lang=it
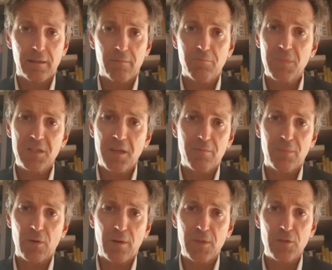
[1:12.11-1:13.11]
Mi sembra
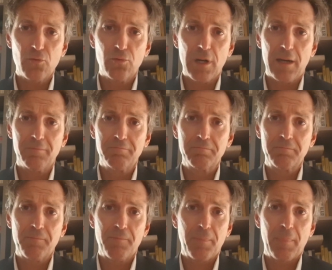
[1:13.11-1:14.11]
una misura
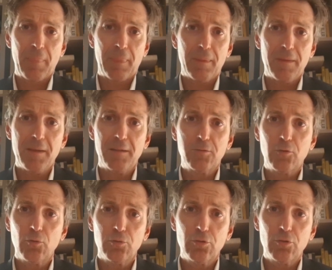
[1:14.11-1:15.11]
del
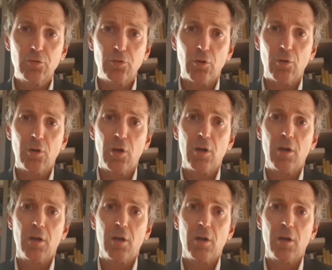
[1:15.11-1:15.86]
tutto